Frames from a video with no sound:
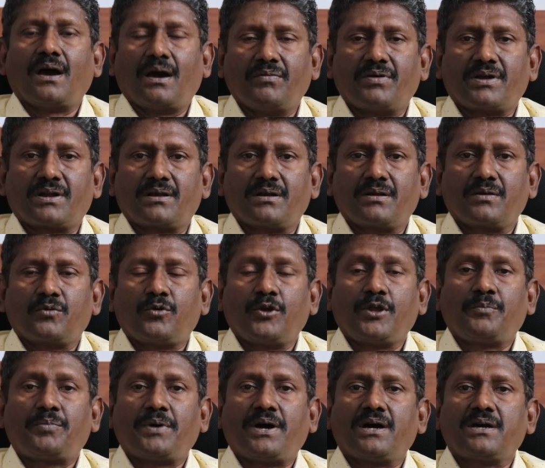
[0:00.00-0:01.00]
அவர்
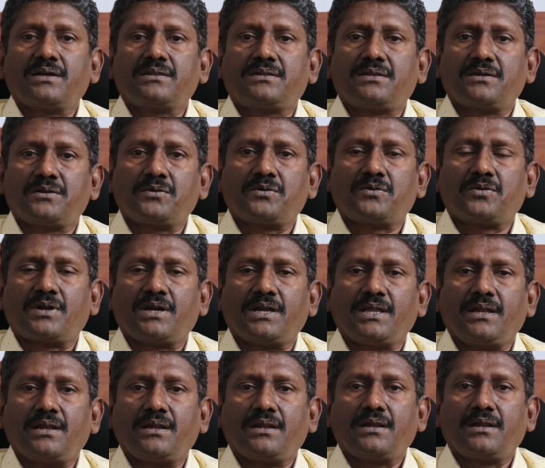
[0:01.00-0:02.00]
குறிப்பாக
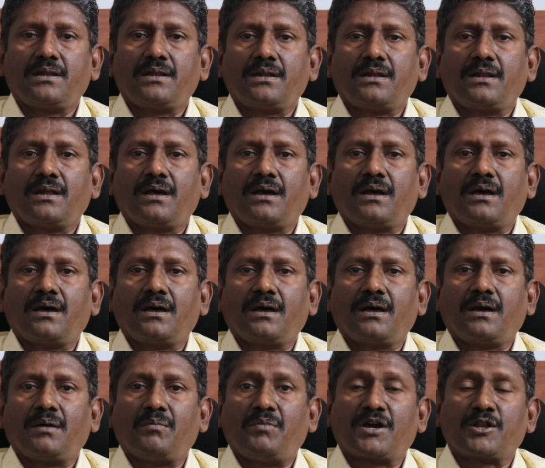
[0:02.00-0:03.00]
திருக்குறளில்
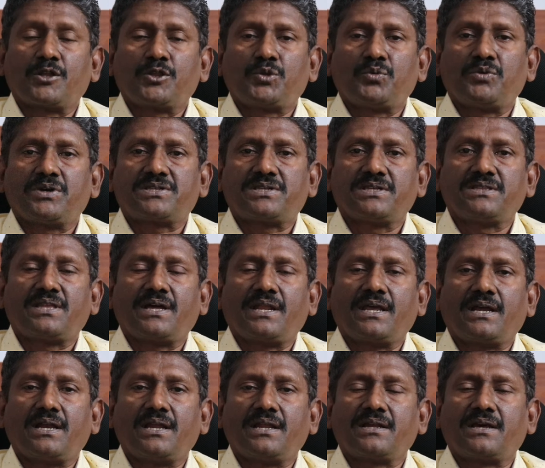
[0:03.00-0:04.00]
மருத்துவ
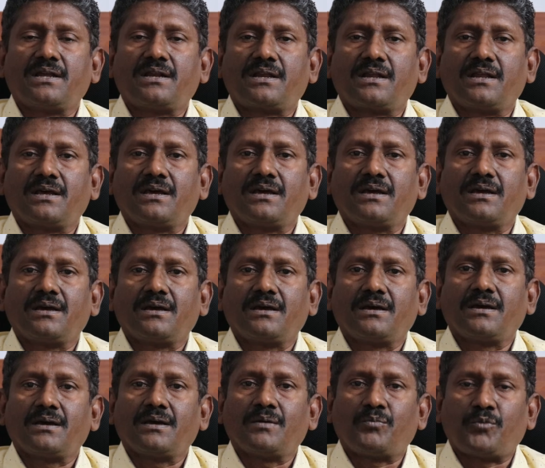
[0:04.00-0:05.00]
சிந்தனைகள் என்கின்ற
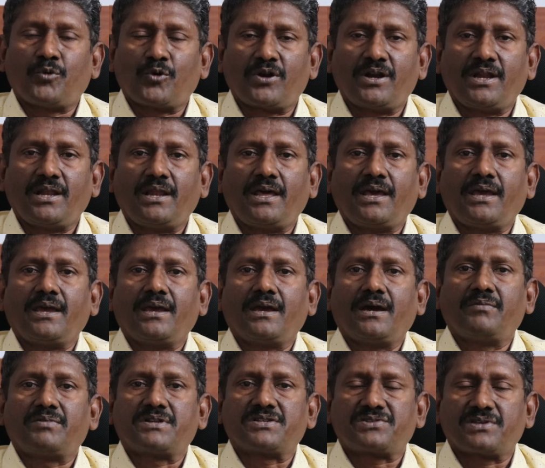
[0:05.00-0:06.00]
பொருளிலே
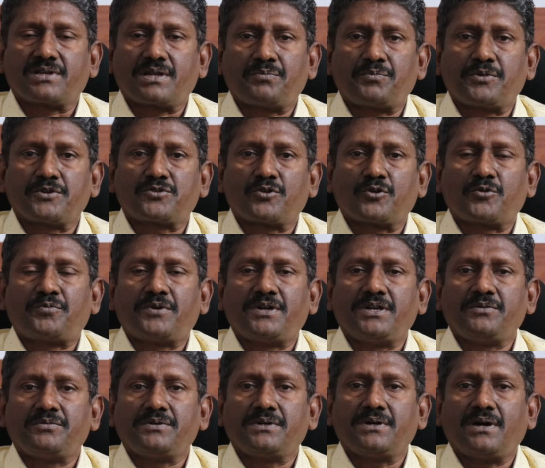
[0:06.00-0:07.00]
அவர் சிறப்பு
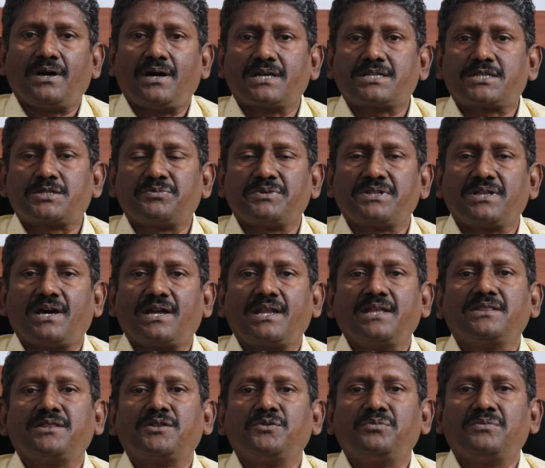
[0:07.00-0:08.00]
சொற்பொழிவு ஆற்றுவது
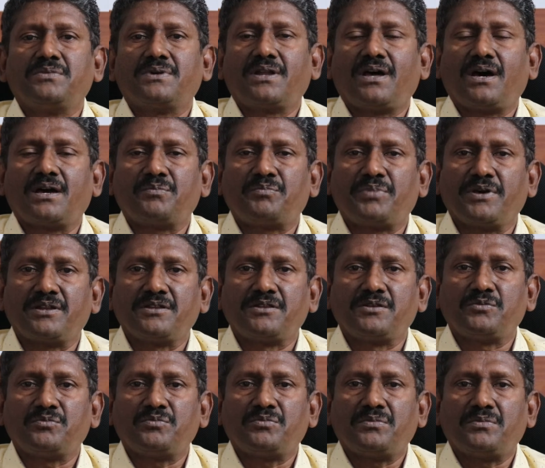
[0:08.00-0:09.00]
அறிந்தும் நான்
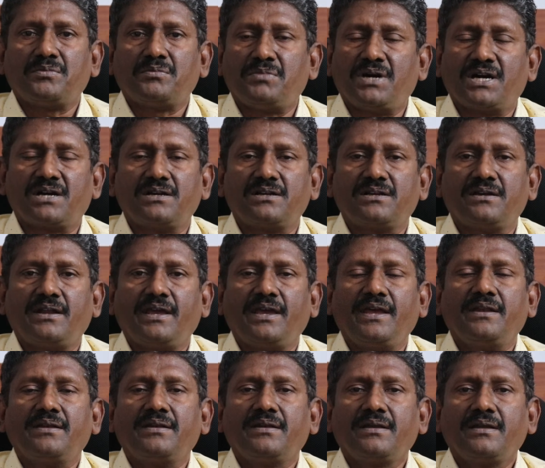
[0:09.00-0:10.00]
பெரிதும்
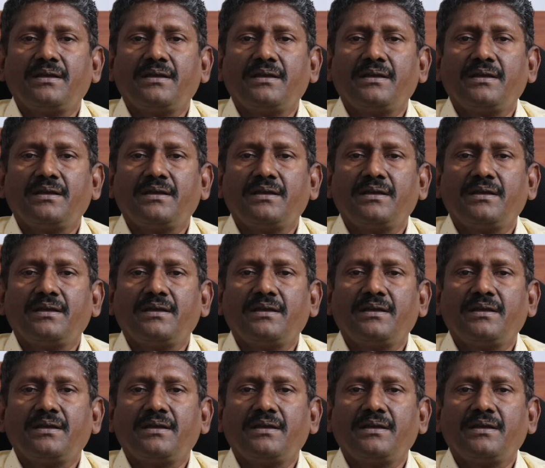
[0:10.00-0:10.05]
மகிழ்கிறேன்